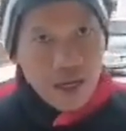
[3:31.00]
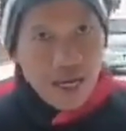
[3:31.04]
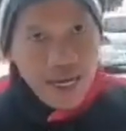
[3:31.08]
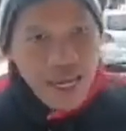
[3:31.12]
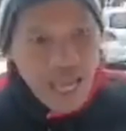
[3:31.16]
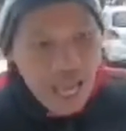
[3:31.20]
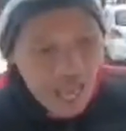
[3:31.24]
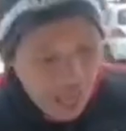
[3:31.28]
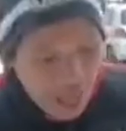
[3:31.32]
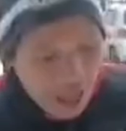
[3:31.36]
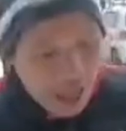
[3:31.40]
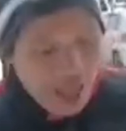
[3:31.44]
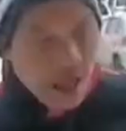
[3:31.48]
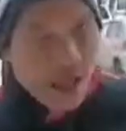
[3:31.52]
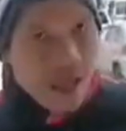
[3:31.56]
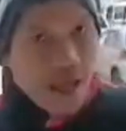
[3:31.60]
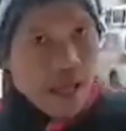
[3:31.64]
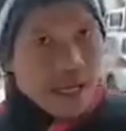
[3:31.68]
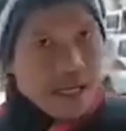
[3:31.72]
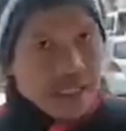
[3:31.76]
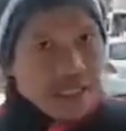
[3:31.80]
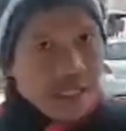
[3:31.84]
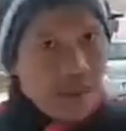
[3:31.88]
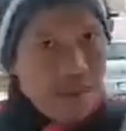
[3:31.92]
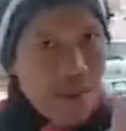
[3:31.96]
Kaya,
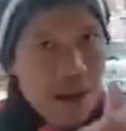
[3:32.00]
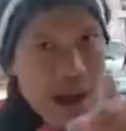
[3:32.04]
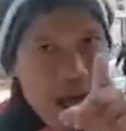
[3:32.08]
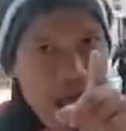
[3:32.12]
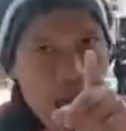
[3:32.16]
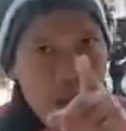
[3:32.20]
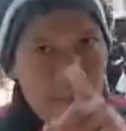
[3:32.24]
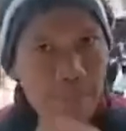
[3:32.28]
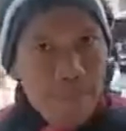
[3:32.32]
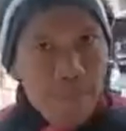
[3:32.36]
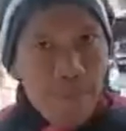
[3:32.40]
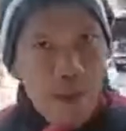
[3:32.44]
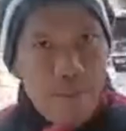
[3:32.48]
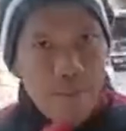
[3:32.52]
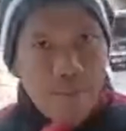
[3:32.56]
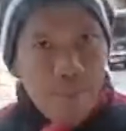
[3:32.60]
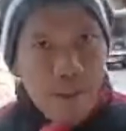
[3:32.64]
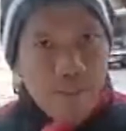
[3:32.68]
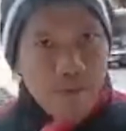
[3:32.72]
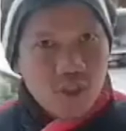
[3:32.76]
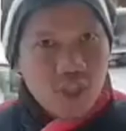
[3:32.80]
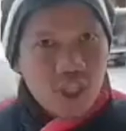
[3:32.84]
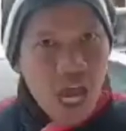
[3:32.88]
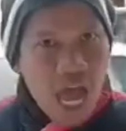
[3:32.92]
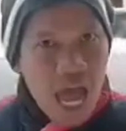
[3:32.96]
sa mga
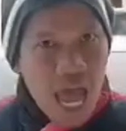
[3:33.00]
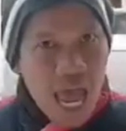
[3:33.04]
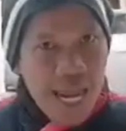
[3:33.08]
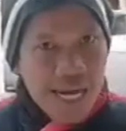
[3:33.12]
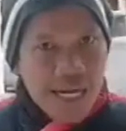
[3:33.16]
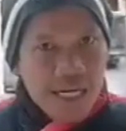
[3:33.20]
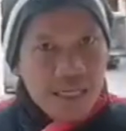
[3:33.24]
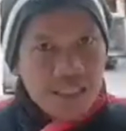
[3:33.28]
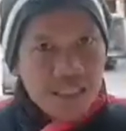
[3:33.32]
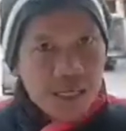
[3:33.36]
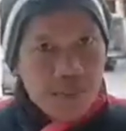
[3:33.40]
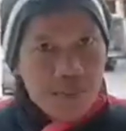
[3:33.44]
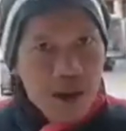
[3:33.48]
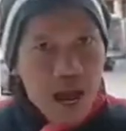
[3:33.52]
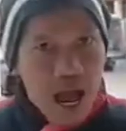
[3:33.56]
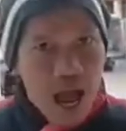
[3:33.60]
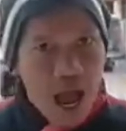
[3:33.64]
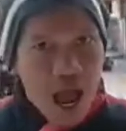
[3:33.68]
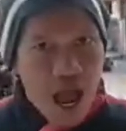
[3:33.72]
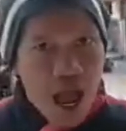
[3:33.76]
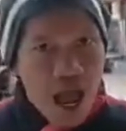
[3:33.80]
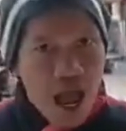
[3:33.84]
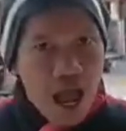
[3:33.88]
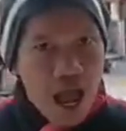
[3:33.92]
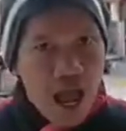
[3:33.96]
papampam dyan, sa
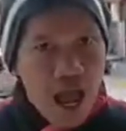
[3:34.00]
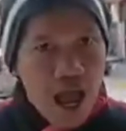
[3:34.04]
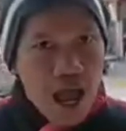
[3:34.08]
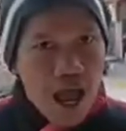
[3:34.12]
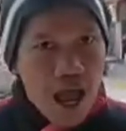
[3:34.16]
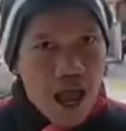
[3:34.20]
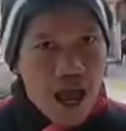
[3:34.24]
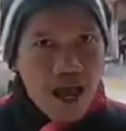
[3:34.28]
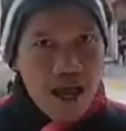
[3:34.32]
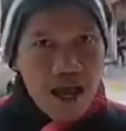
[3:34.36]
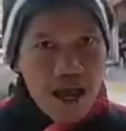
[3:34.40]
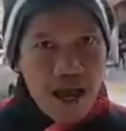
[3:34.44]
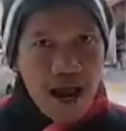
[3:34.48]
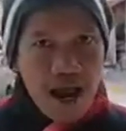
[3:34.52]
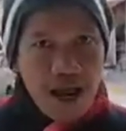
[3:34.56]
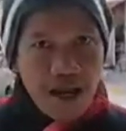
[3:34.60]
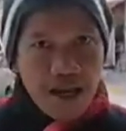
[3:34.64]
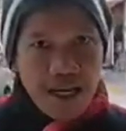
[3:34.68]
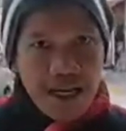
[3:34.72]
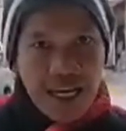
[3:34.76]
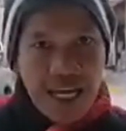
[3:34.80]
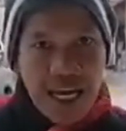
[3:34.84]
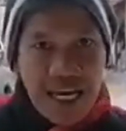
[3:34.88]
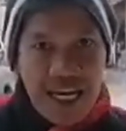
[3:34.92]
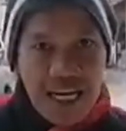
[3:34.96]
mga
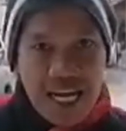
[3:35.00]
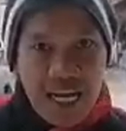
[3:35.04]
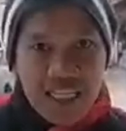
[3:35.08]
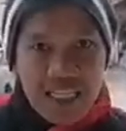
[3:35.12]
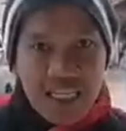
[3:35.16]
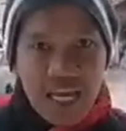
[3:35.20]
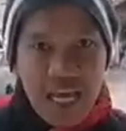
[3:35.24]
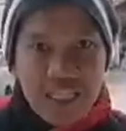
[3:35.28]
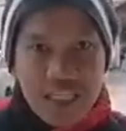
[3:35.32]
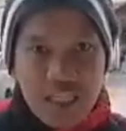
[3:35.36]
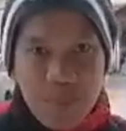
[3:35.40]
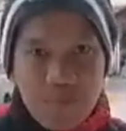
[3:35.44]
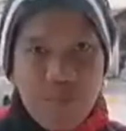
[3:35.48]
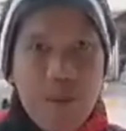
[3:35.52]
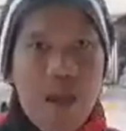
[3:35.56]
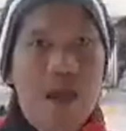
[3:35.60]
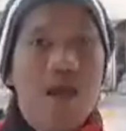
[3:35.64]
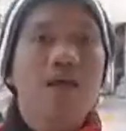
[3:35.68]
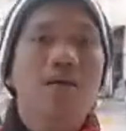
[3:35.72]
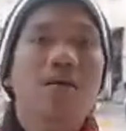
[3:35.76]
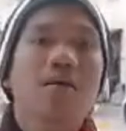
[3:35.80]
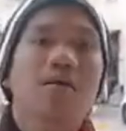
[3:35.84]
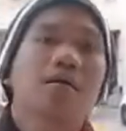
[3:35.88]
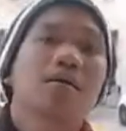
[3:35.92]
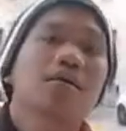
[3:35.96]
nagiinarte-arte
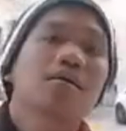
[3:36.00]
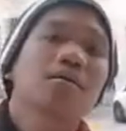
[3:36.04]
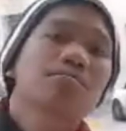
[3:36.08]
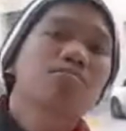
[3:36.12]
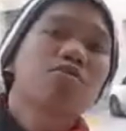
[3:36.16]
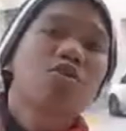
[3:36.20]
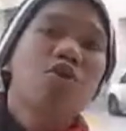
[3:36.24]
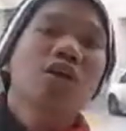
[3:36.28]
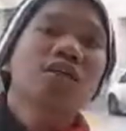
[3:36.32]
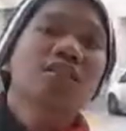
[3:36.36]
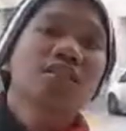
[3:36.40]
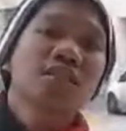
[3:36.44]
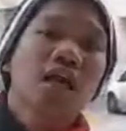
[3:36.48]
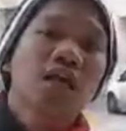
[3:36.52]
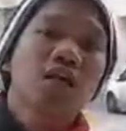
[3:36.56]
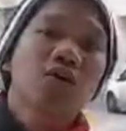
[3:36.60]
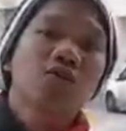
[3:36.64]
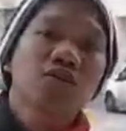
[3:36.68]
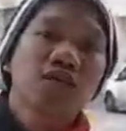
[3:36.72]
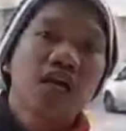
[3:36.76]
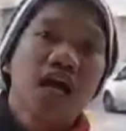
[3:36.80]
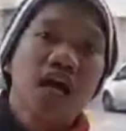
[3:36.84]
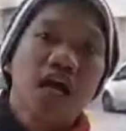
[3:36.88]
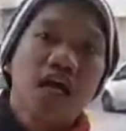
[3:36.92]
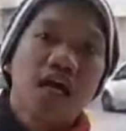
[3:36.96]
pa, bukas kayo
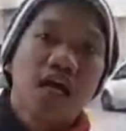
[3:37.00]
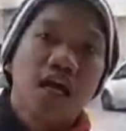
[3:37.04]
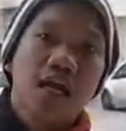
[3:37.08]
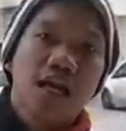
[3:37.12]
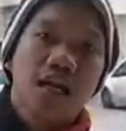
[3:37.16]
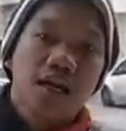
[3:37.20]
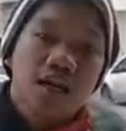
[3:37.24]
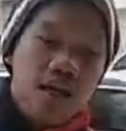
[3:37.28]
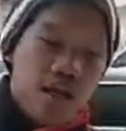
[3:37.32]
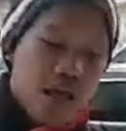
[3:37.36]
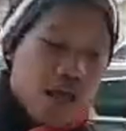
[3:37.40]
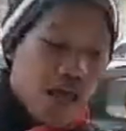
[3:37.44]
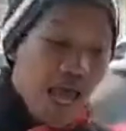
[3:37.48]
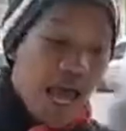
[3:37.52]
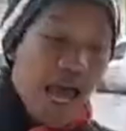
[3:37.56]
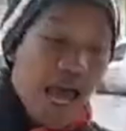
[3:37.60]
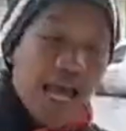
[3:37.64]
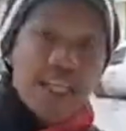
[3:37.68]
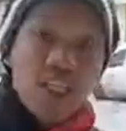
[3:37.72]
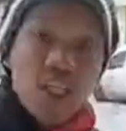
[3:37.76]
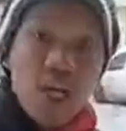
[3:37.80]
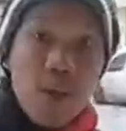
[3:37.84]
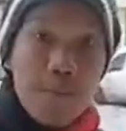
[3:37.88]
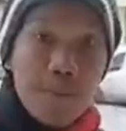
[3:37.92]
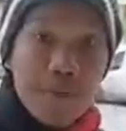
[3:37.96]
sa akin.
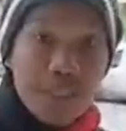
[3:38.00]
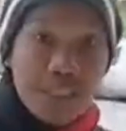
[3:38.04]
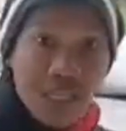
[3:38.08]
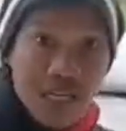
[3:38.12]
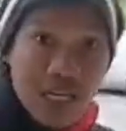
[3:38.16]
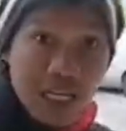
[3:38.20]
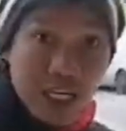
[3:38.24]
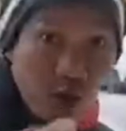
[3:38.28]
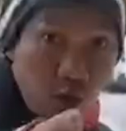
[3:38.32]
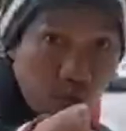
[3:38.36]
At syempre si